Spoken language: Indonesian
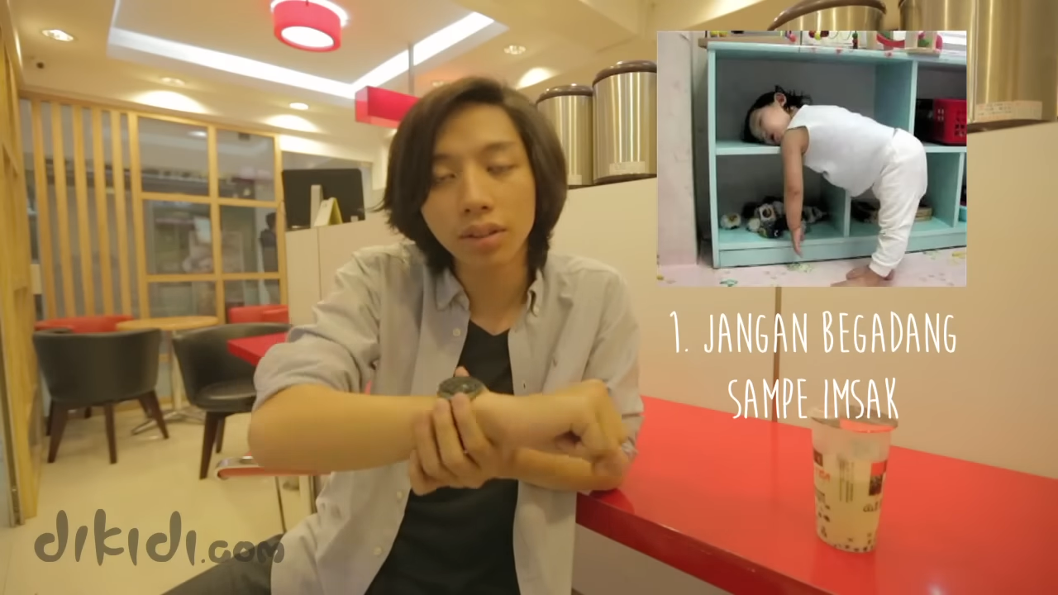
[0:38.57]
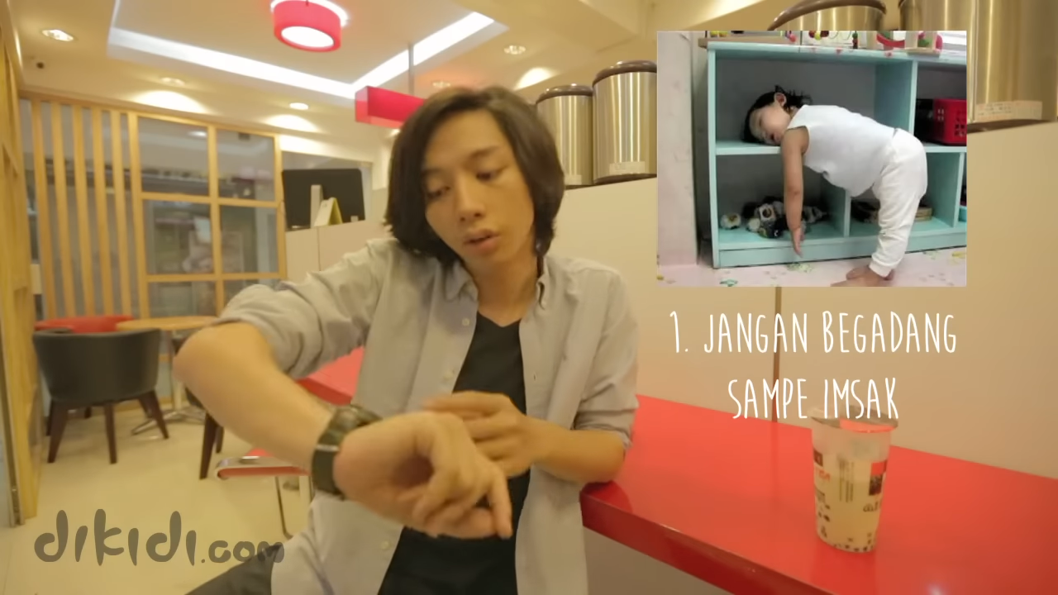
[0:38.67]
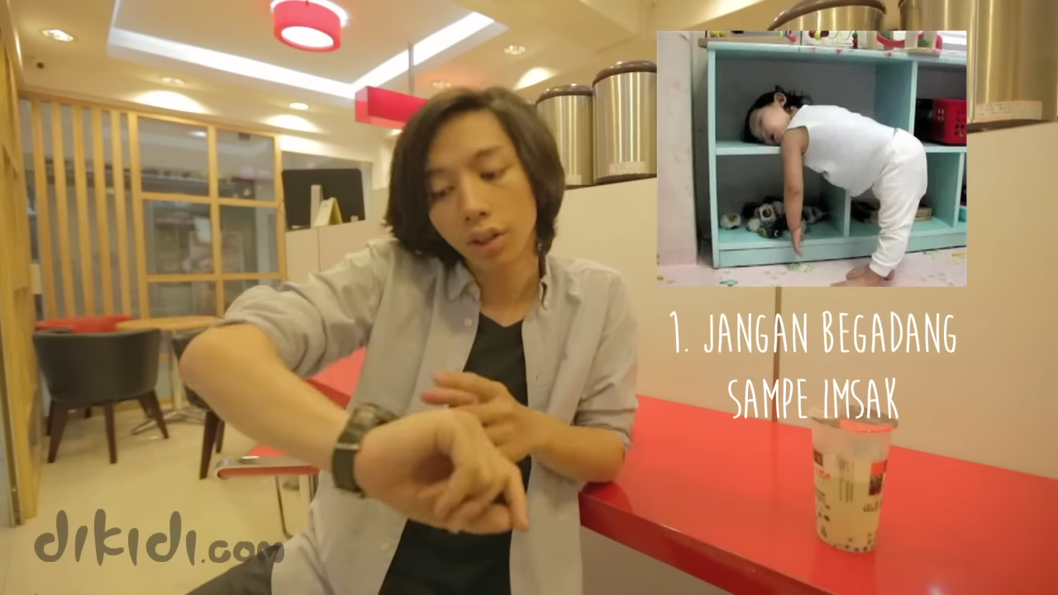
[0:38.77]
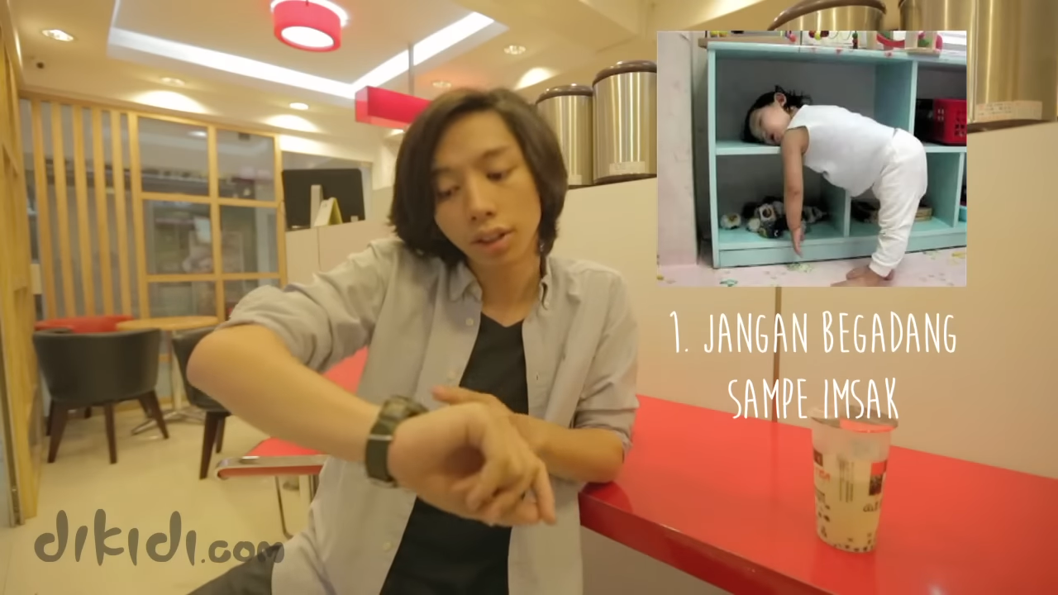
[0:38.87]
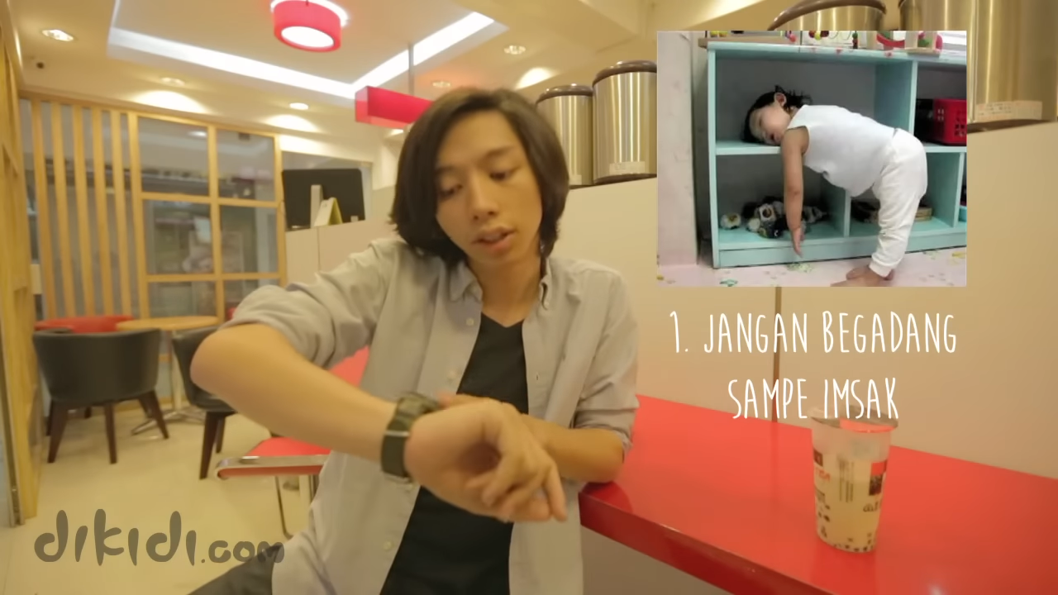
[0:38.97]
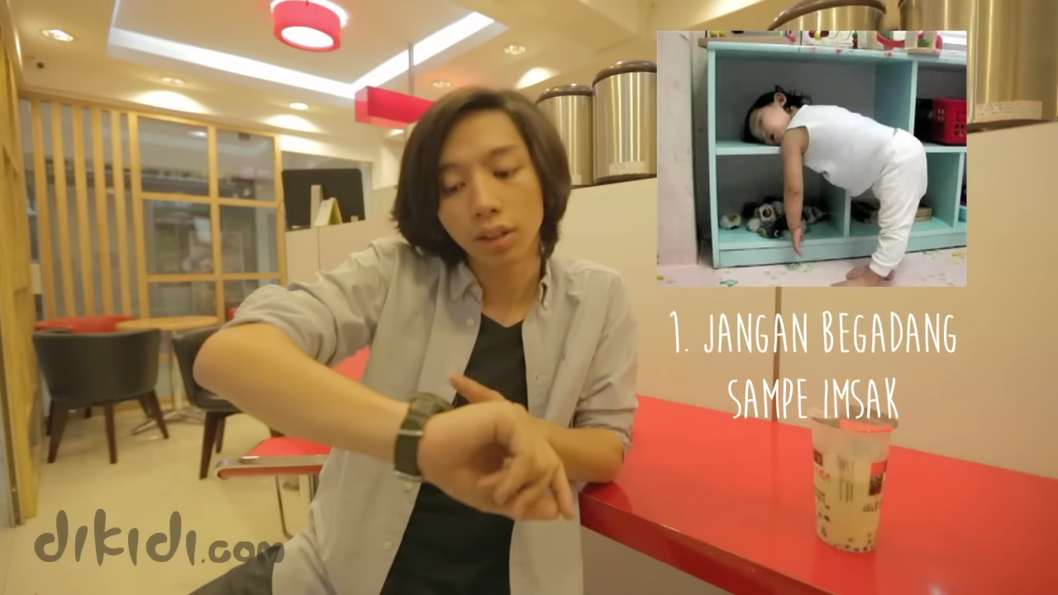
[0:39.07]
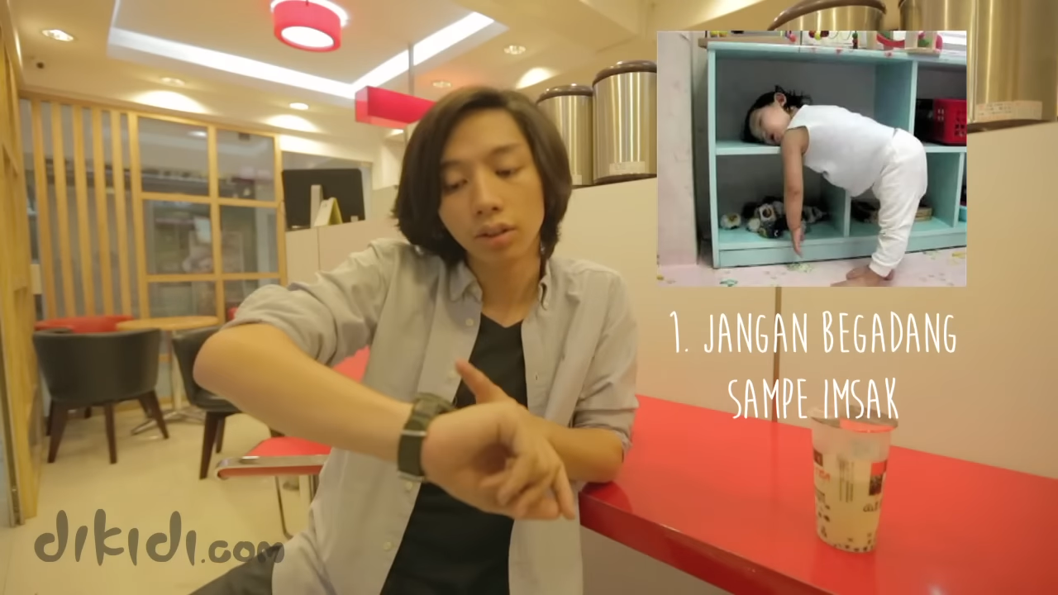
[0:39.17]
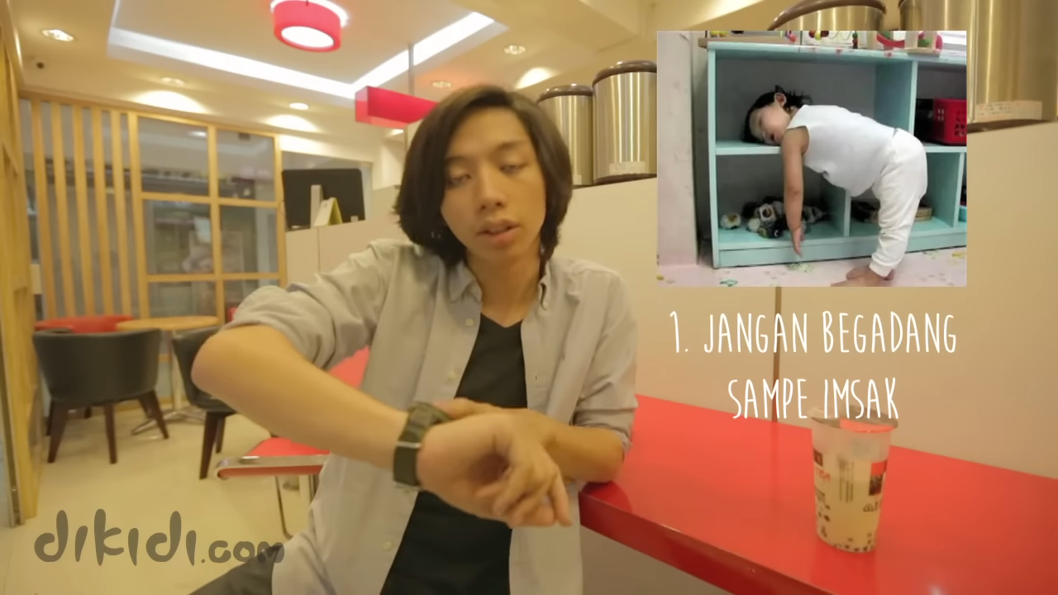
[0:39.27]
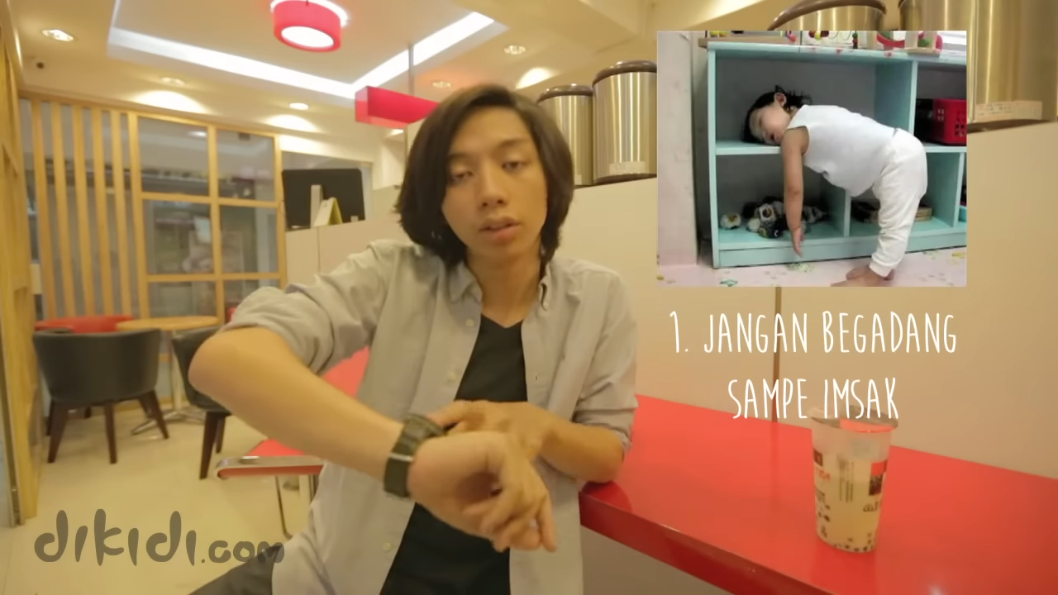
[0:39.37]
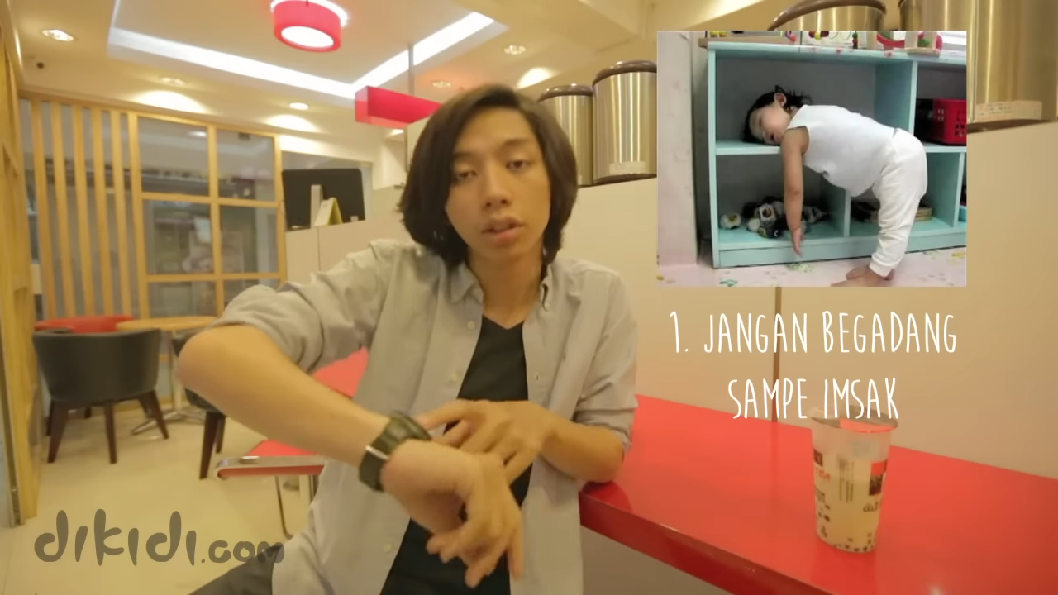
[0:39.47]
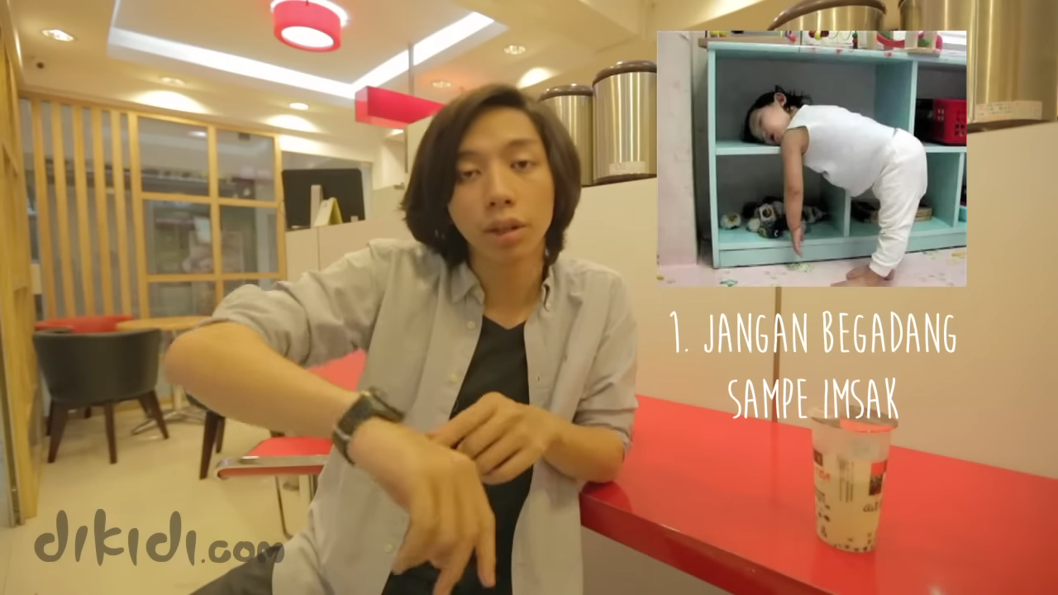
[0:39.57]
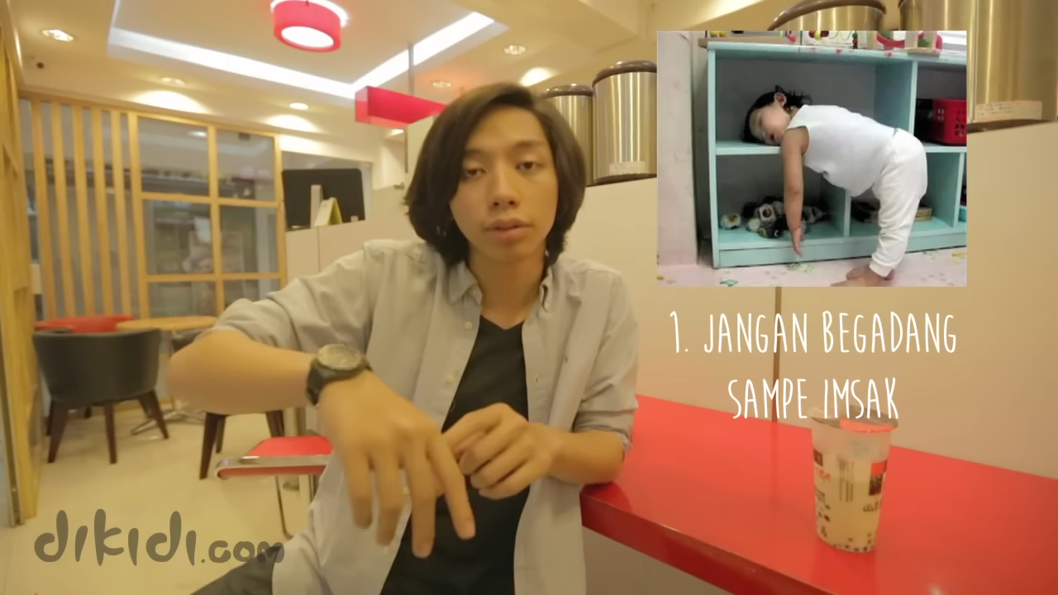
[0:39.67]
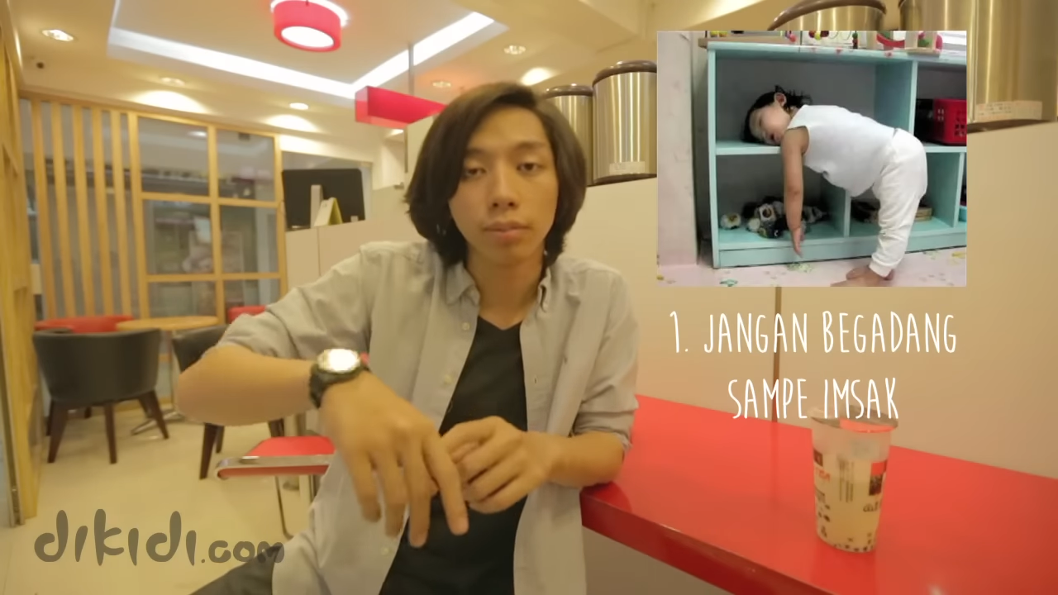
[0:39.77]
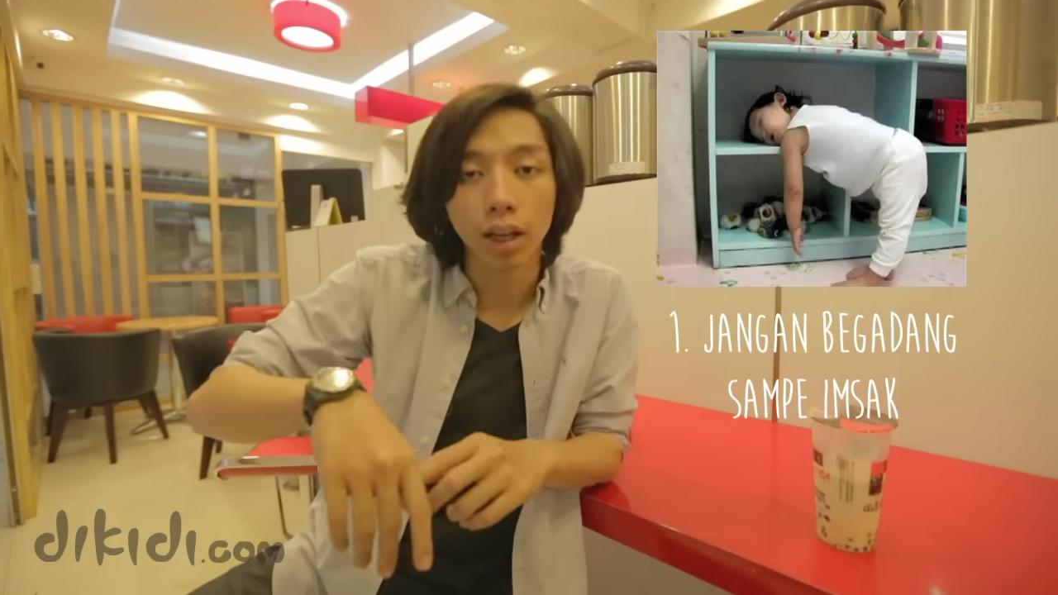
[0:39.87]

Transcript: Kalau udah saat lo tidur jam 11,